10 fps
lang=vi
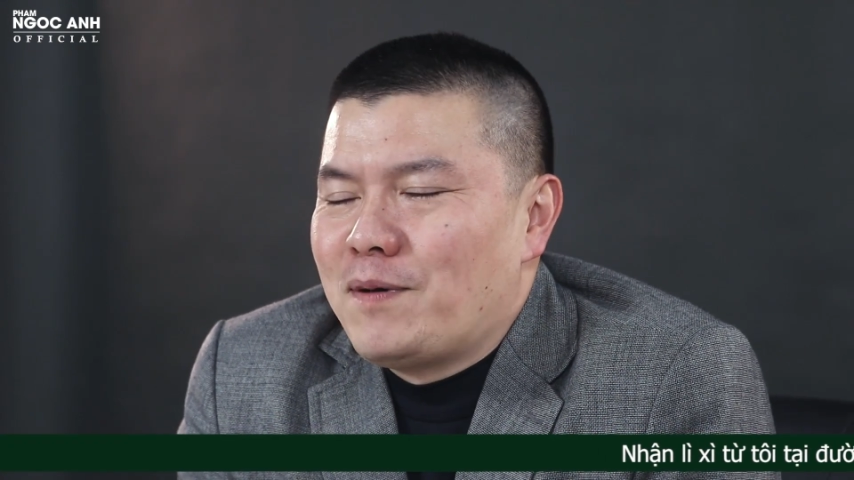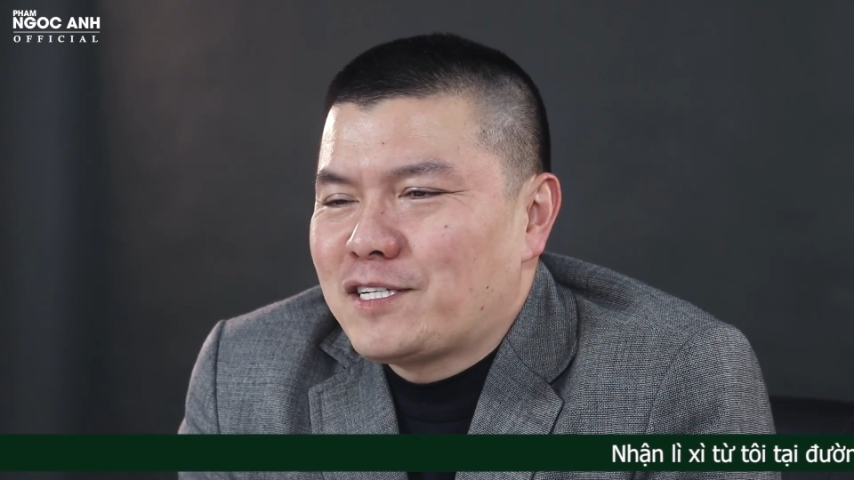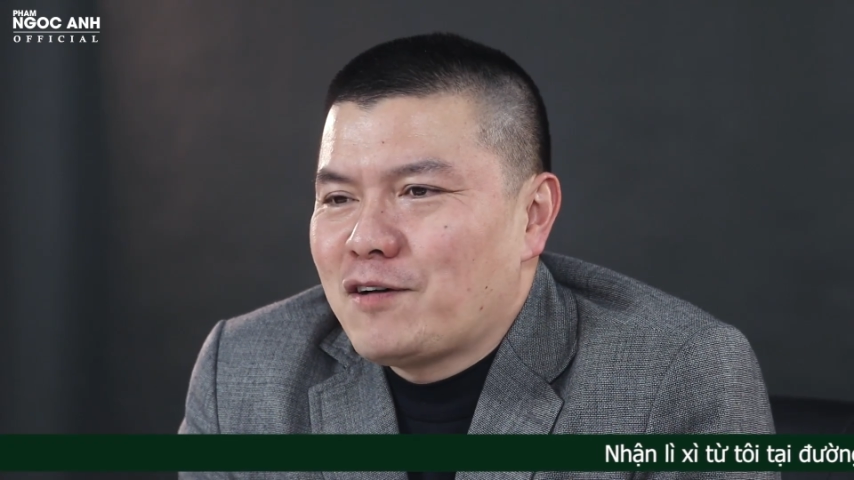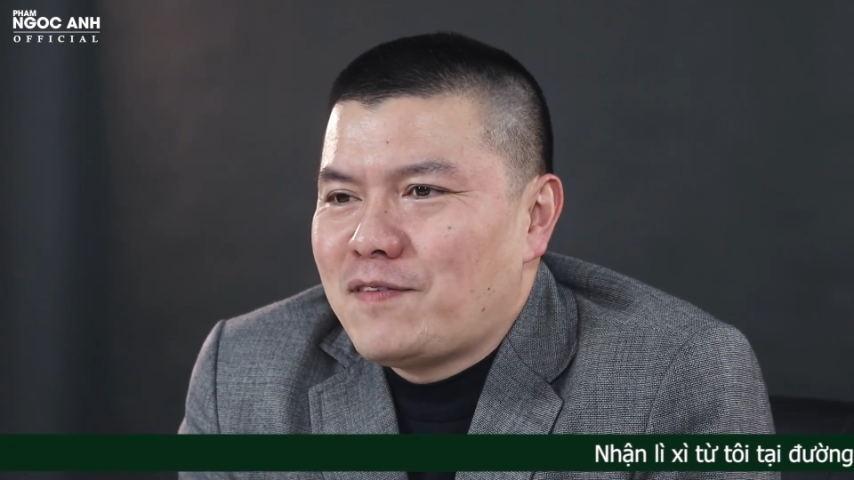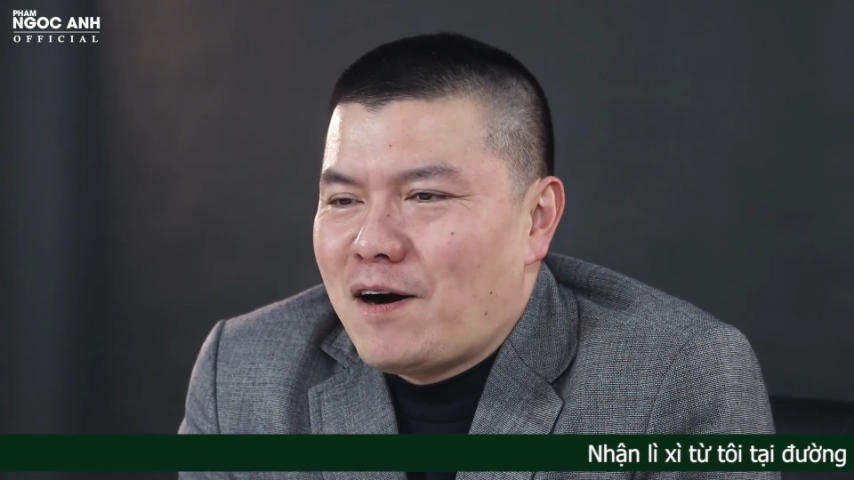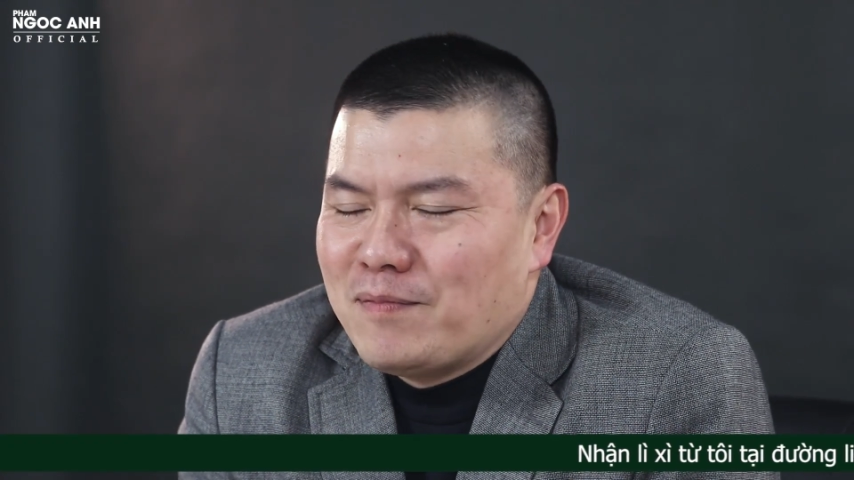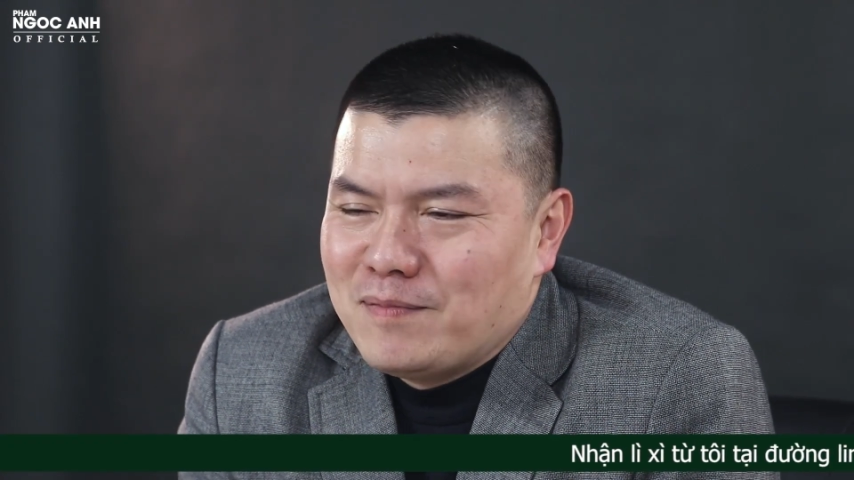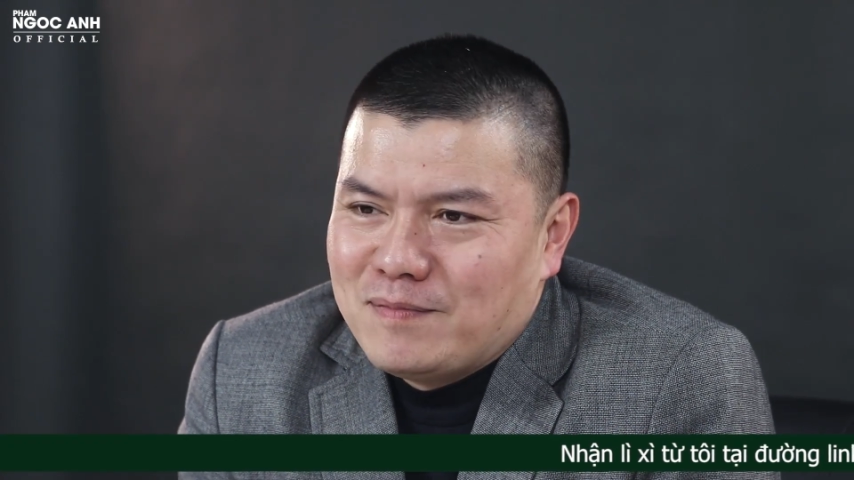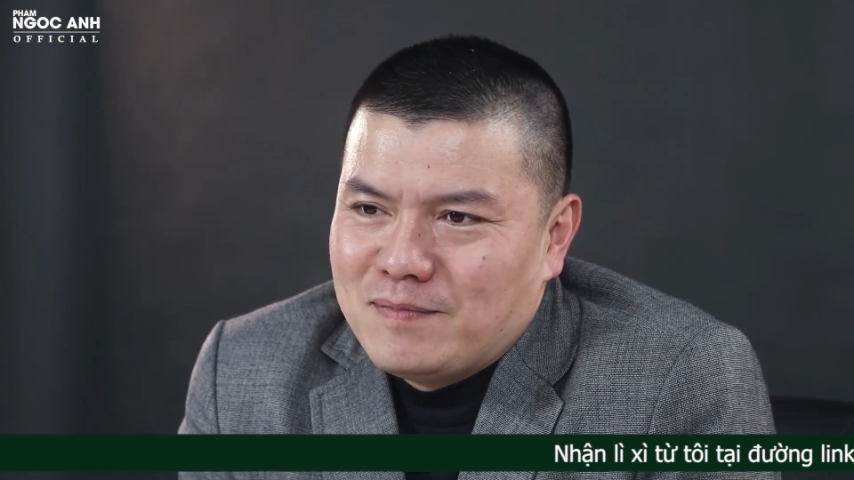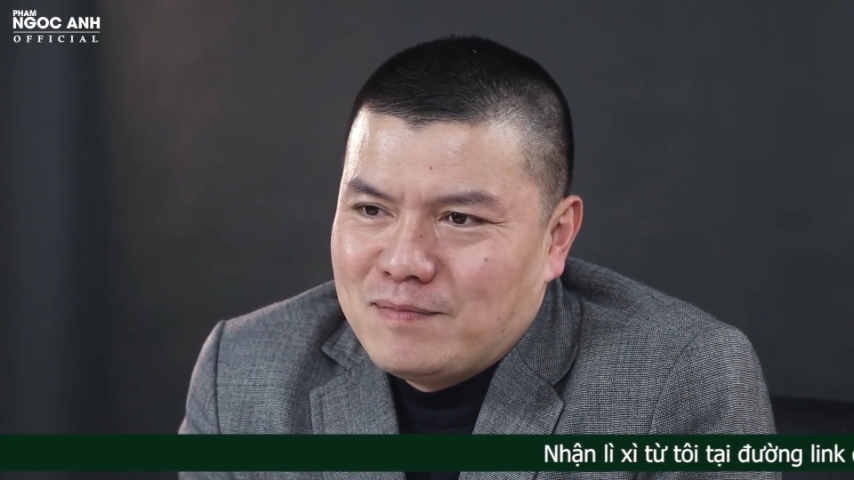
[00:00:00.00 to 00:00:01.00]
mà trong
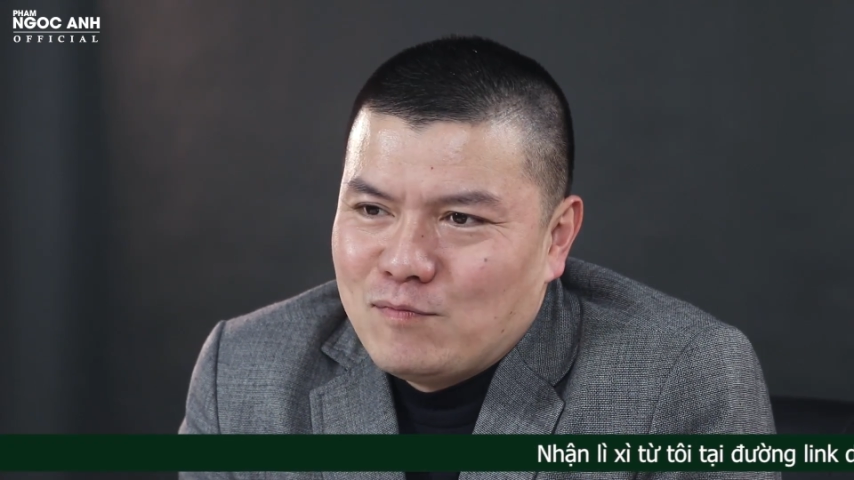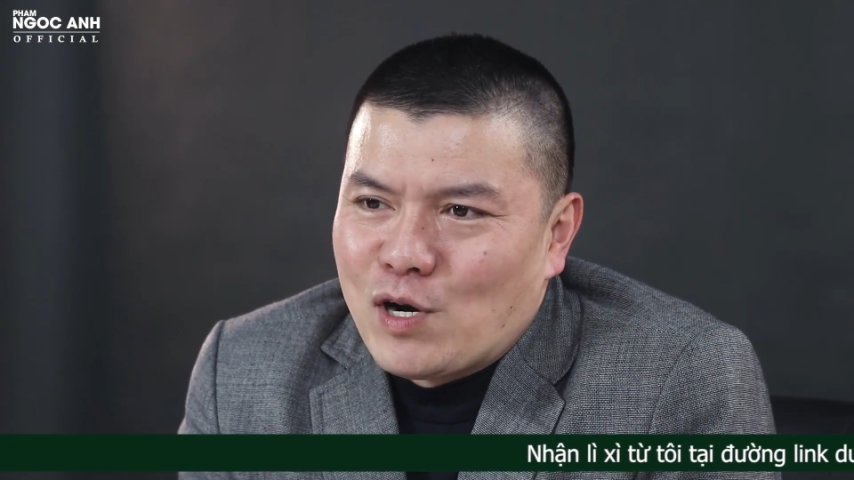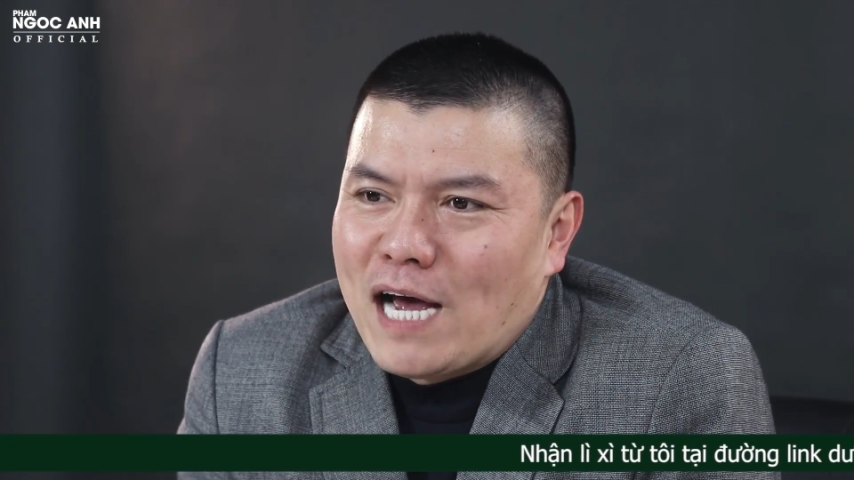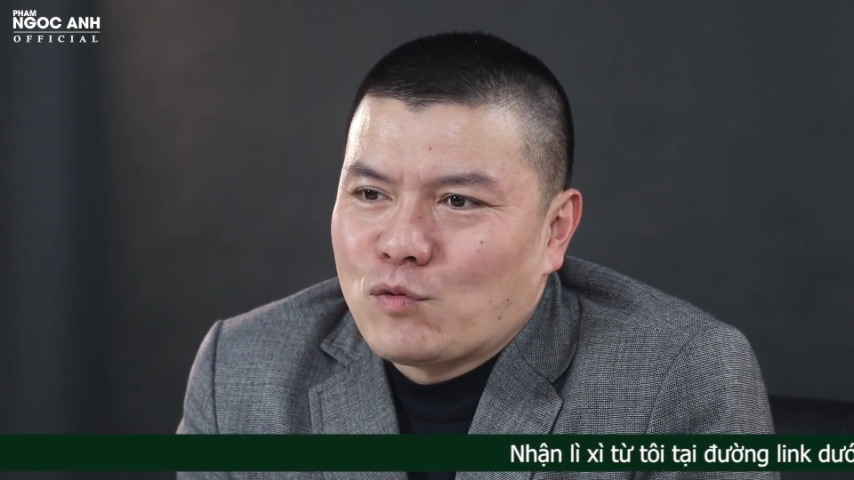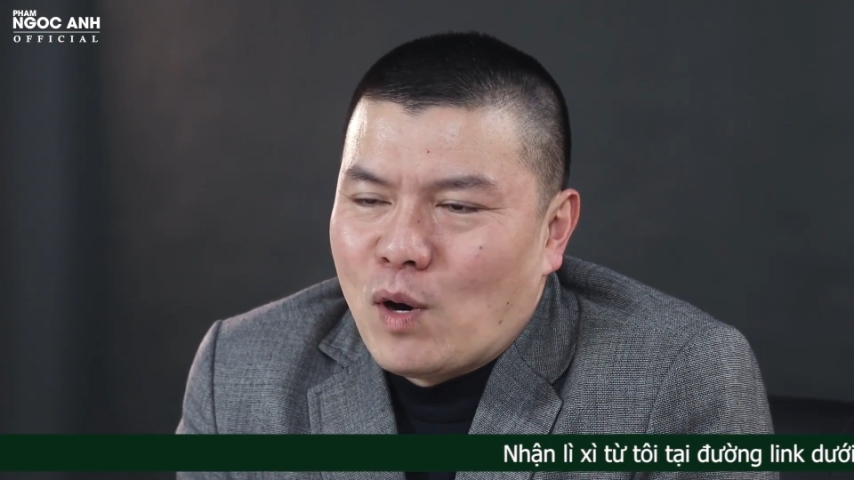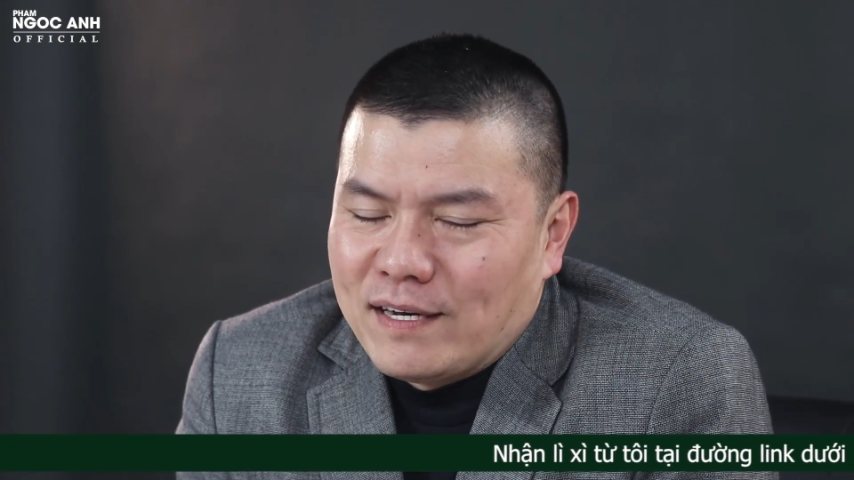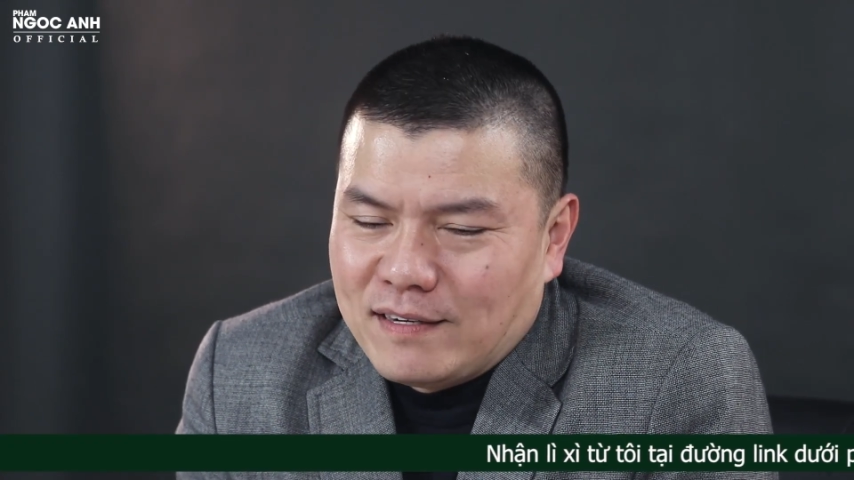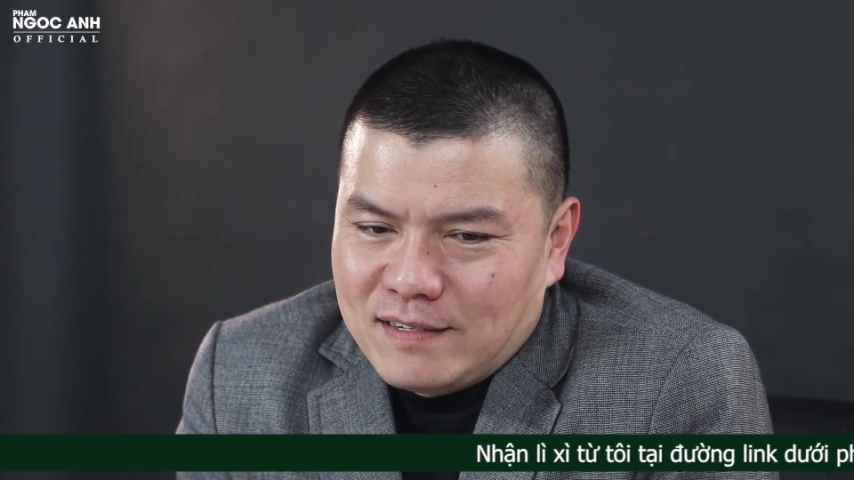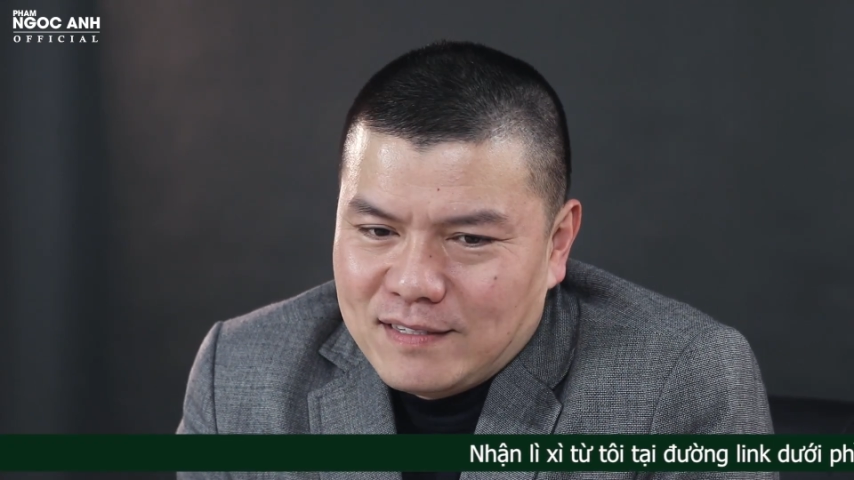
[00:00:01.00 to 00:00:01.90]
vòng một hai tuần